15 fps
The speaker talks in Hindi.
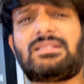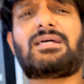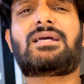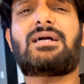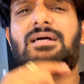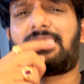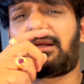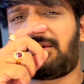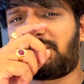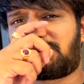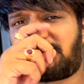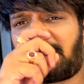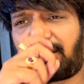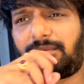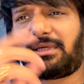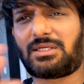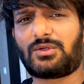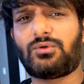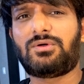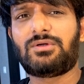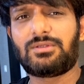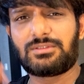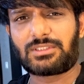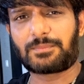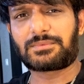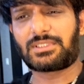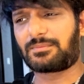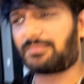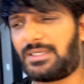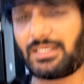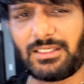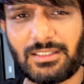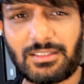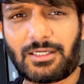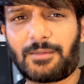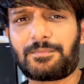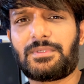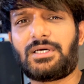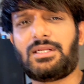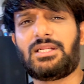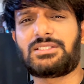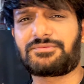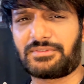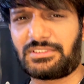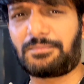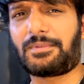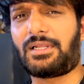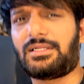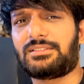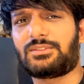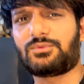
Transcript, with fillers: क्या कर रही है उस साइड आप देख लो तब तक मैं अपना लंच वंच निपटा लेता